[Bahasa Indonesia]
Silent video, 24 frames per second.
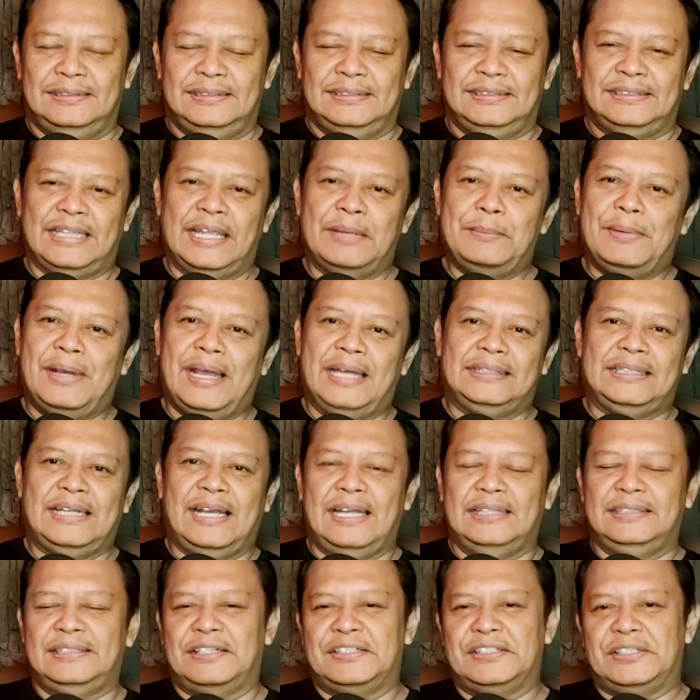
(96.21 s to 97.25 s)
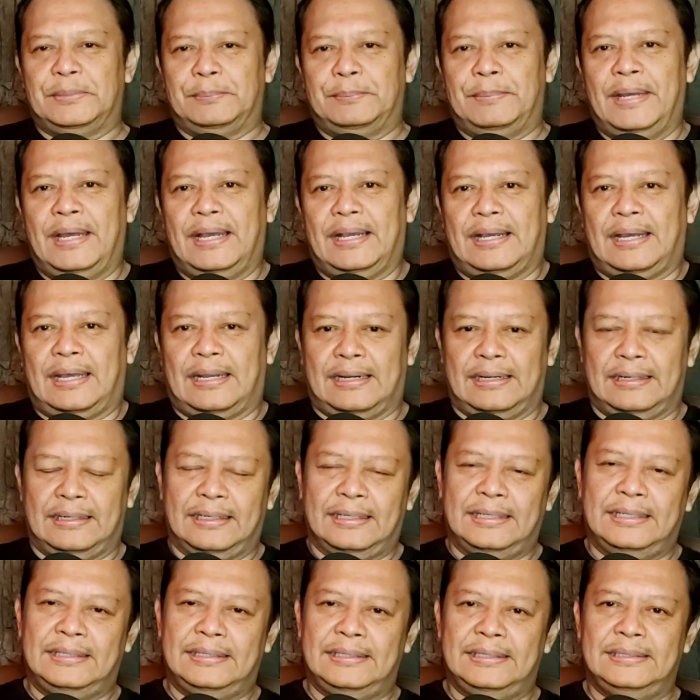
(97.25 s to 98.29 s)
Saya mengatakan terjebak
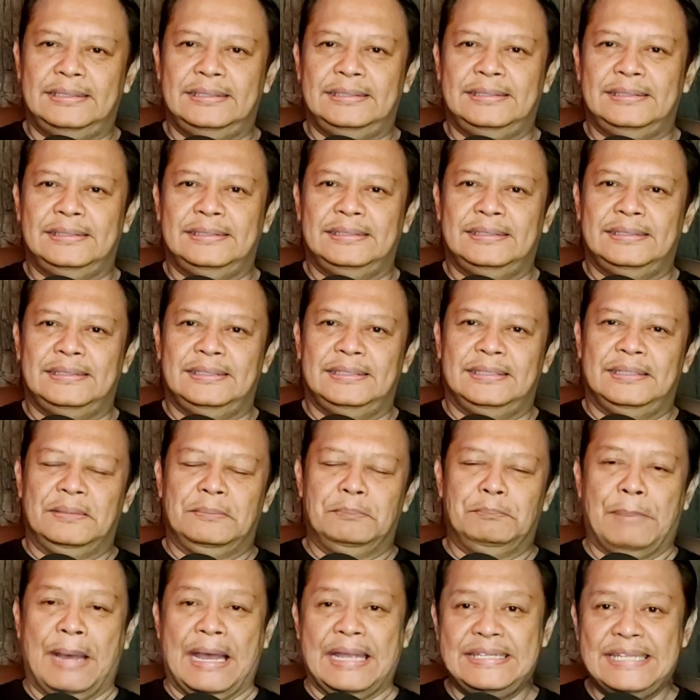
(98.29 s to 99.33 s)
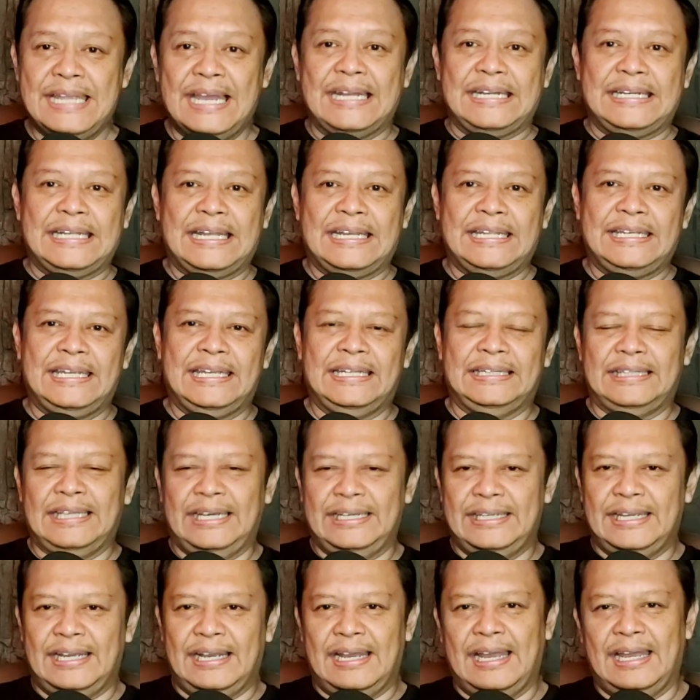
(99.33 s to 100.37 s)
karena banyak dari kita
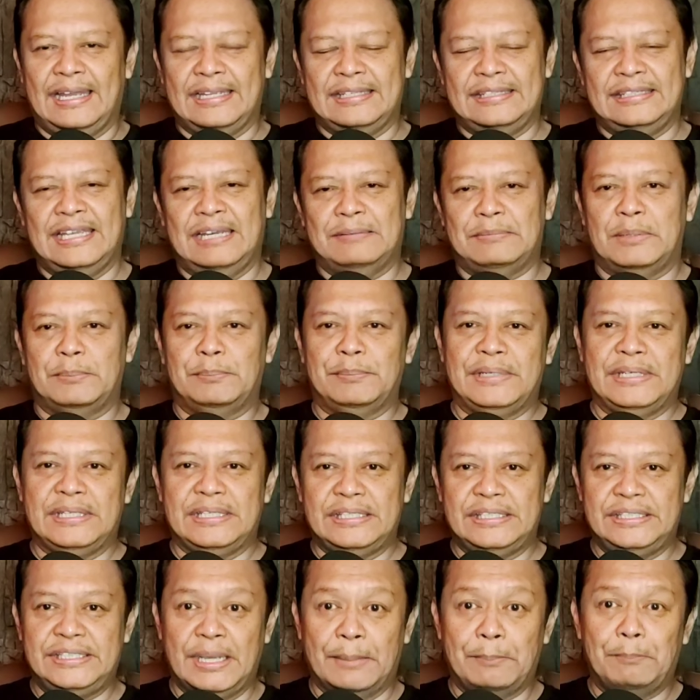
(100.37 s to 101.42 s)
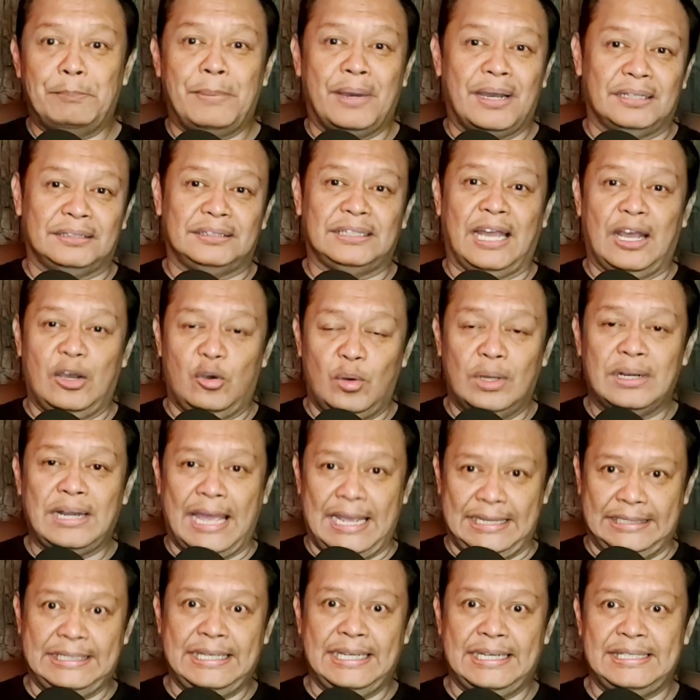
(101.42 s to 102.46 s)
yang hanya meminjam pengetahuan
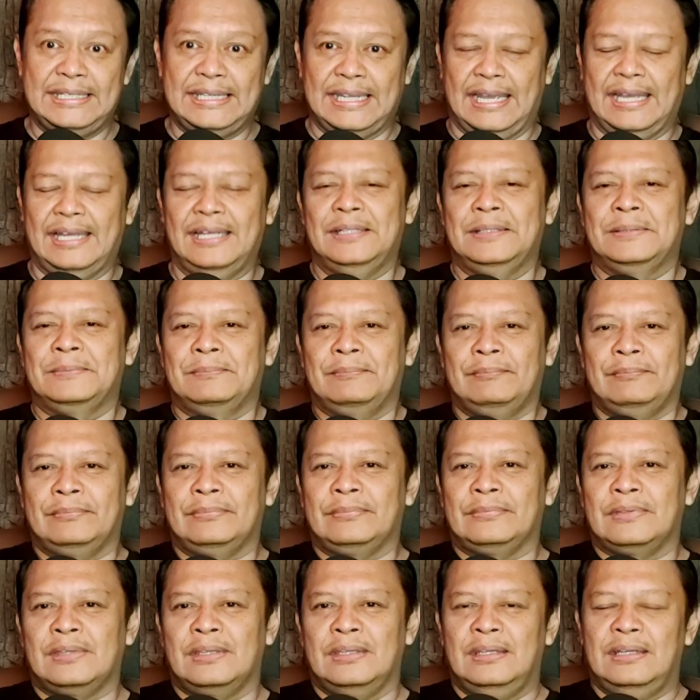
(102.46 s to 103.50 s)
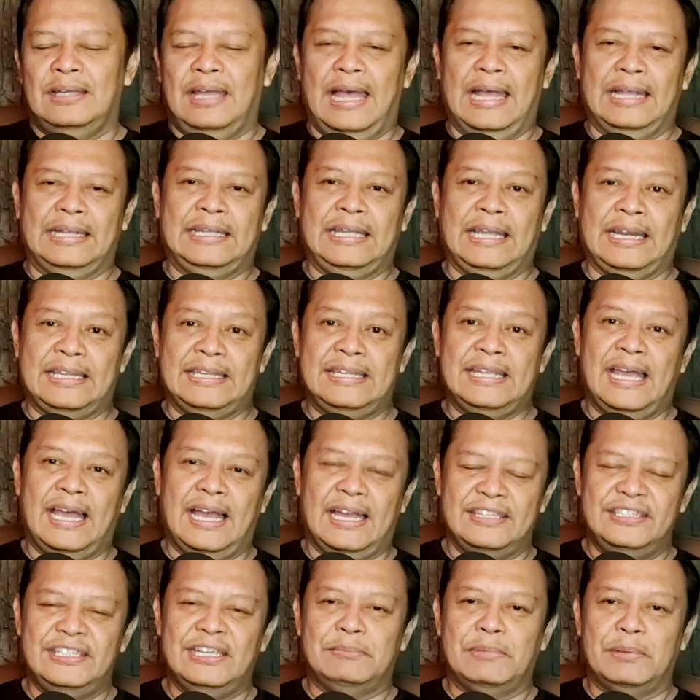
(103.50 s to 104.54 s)
akhirnya akhirnya
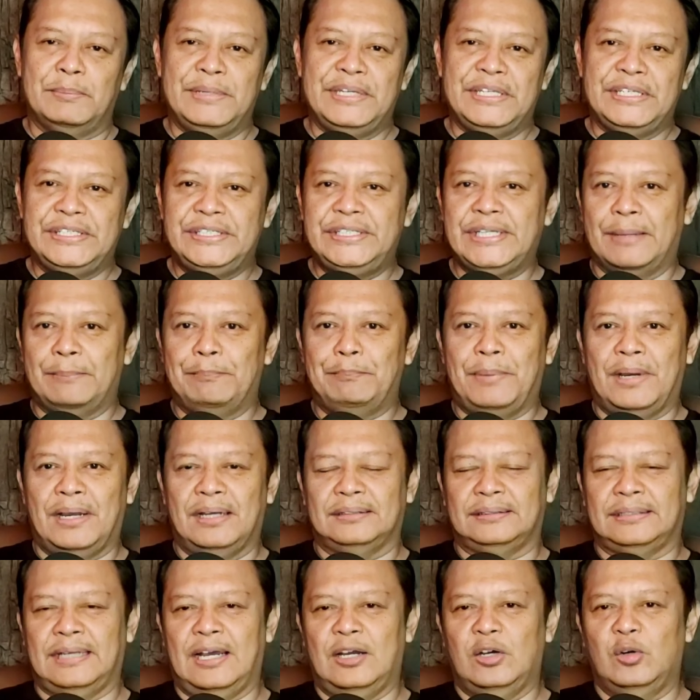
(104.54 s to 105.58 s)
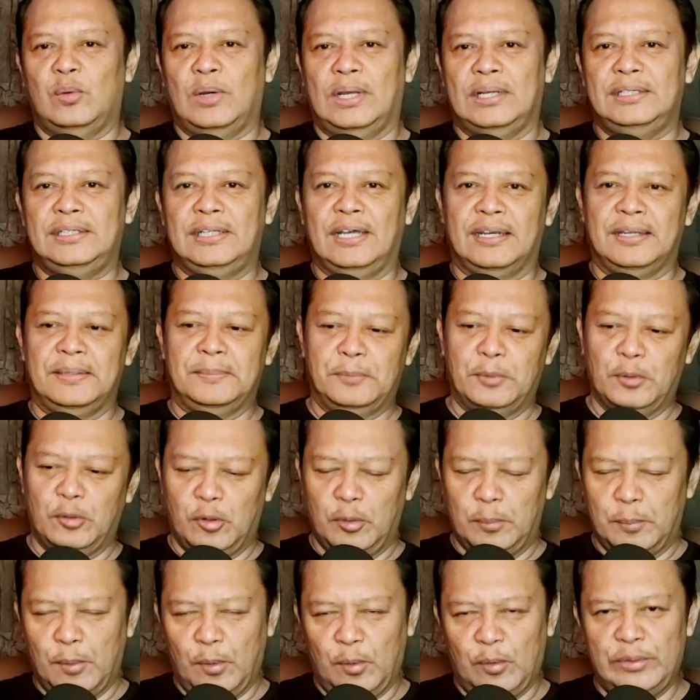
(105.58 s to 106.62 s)
hanya meminjam pengetahuan dari
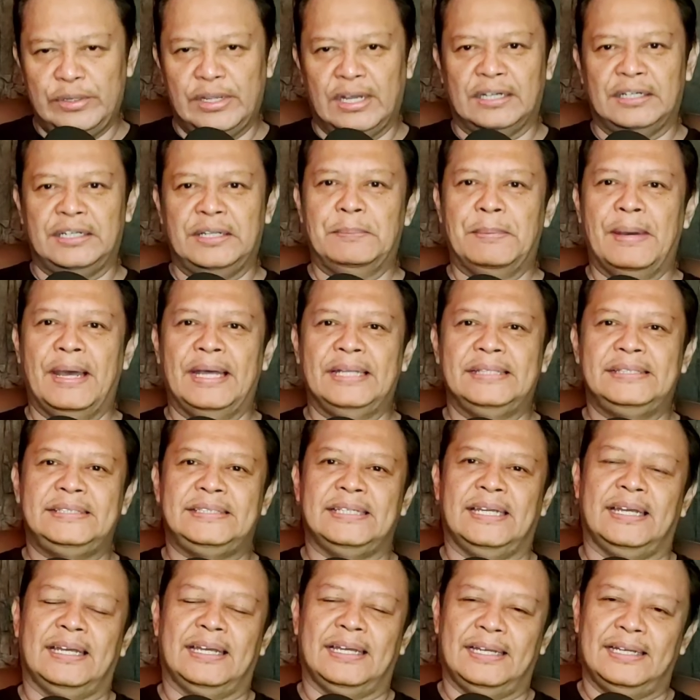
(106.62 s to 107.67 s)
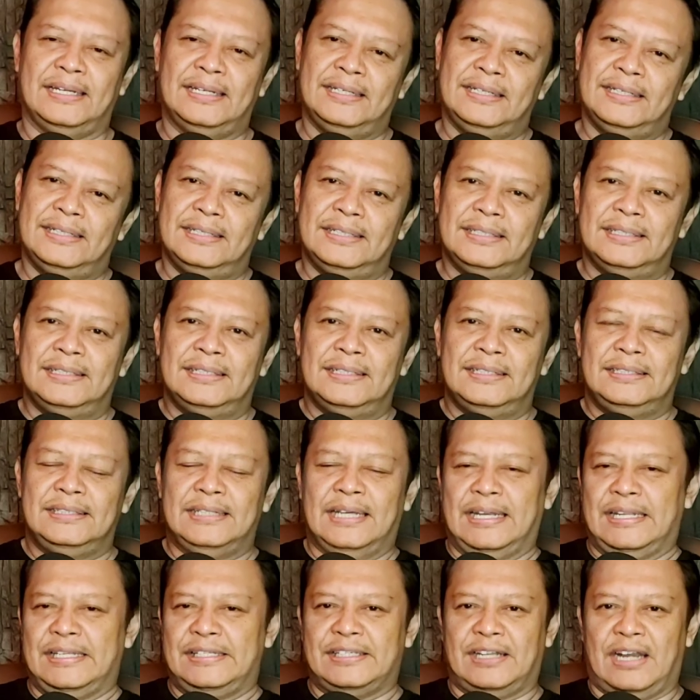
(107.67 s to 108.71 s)
buku-buku yang dibaca,
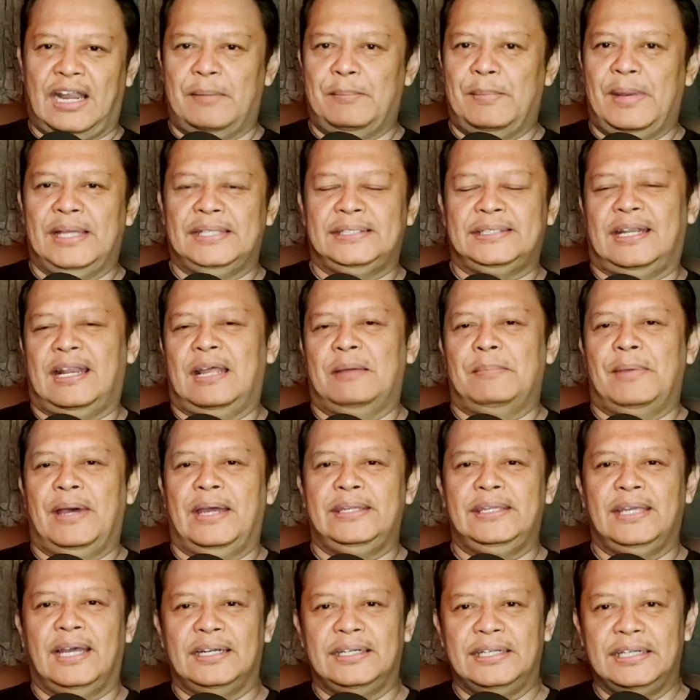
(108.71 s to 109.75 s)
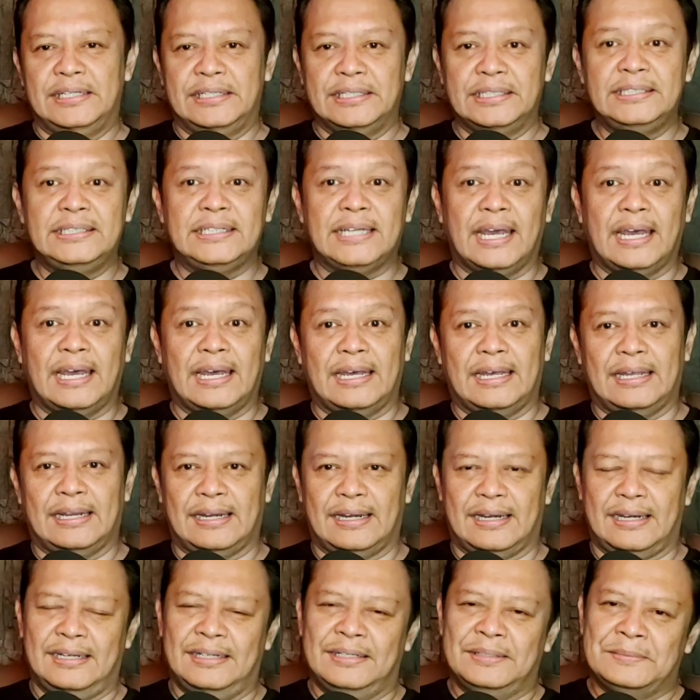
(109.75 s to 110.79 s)
dari ceramah-ceramah yang
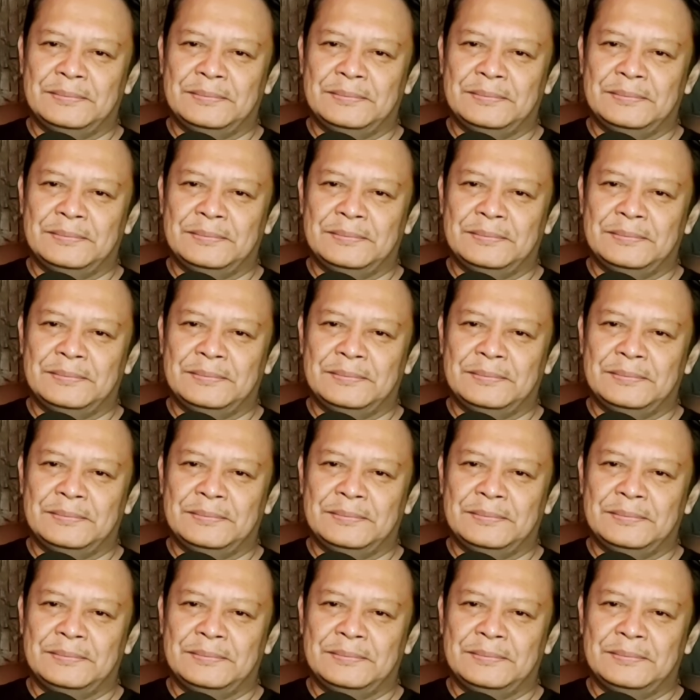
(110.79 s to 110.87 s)
didengar,